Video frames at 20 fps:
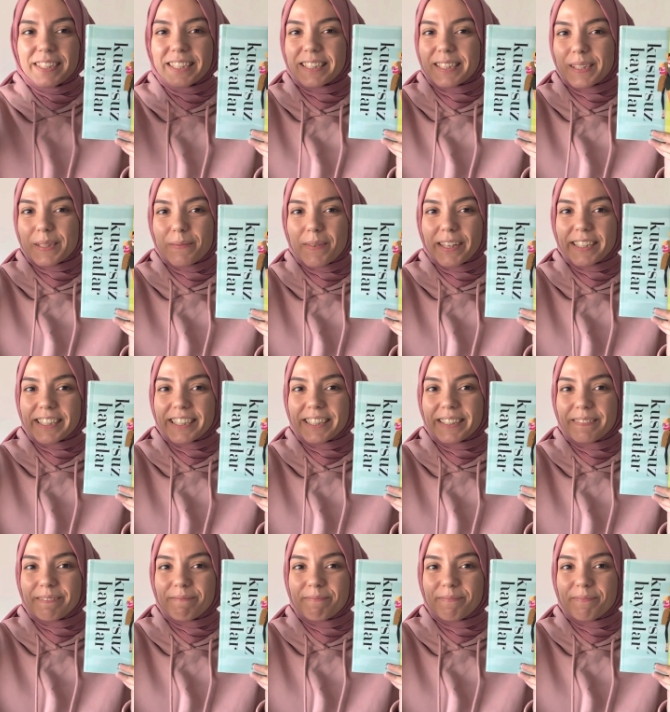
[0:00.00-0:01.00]
Smash.
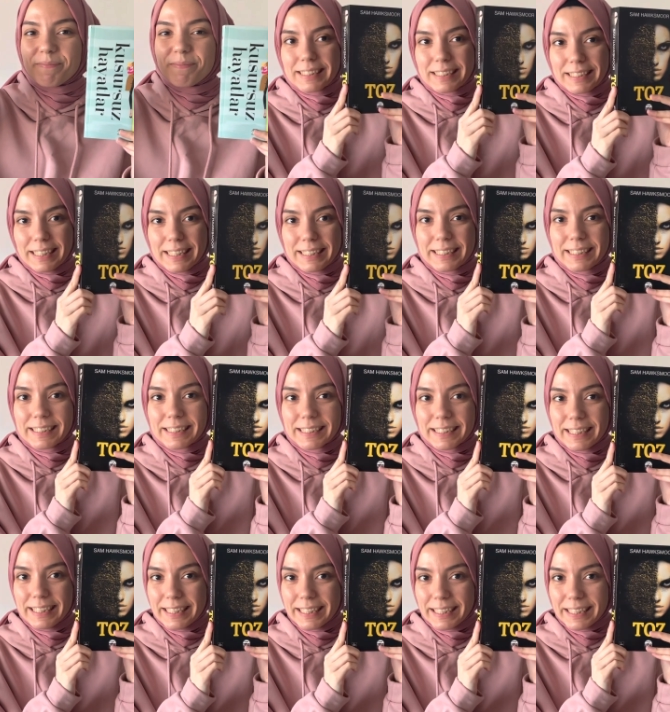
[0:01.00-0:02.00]
Serinin
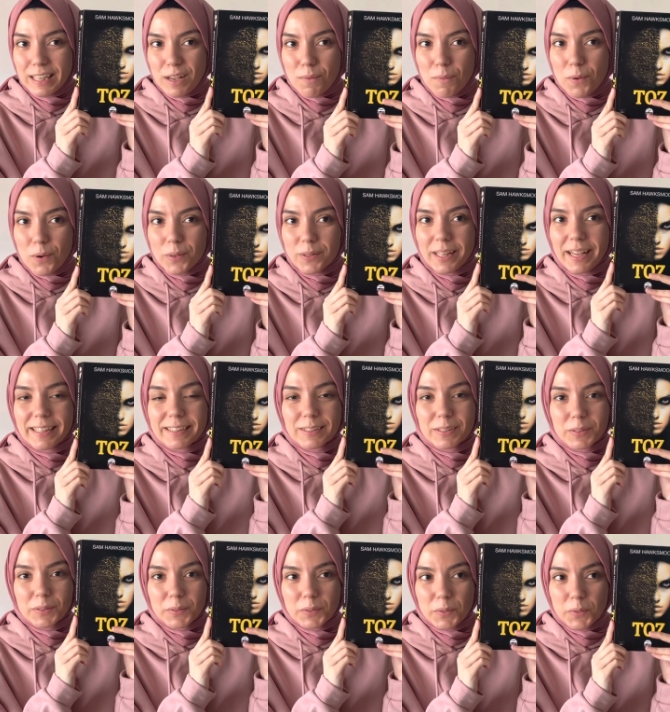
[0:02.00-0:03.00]
ilk kitabı
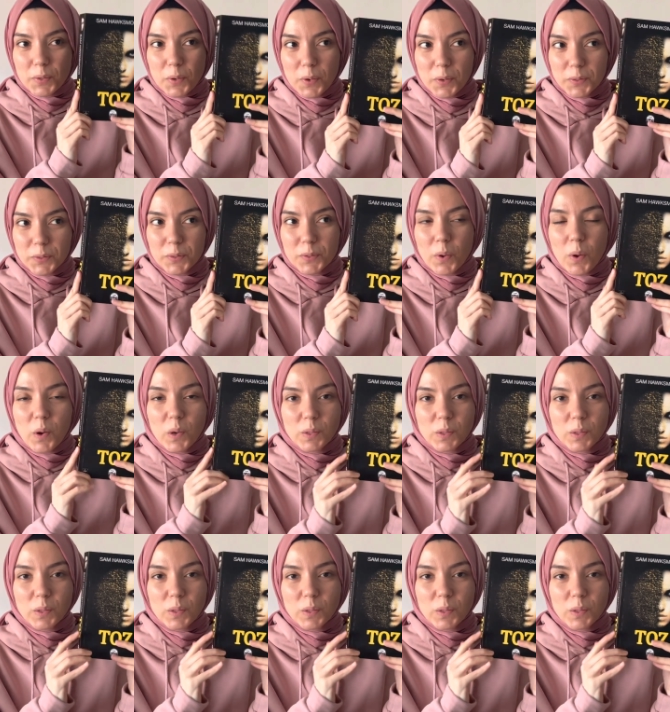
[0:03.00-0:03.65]
olan Toz,